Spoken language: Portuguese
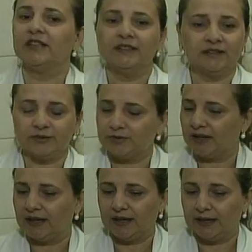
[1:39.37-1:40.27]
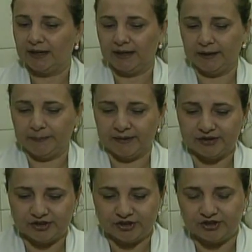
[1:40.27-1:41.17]
Esta enfermeira
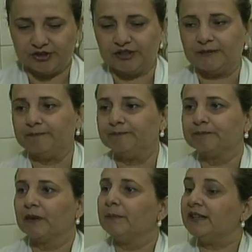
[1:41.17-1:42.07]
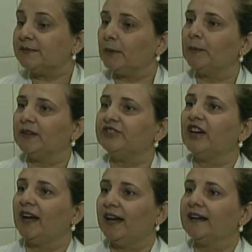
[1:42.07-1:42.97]
explica como fazer o procedimento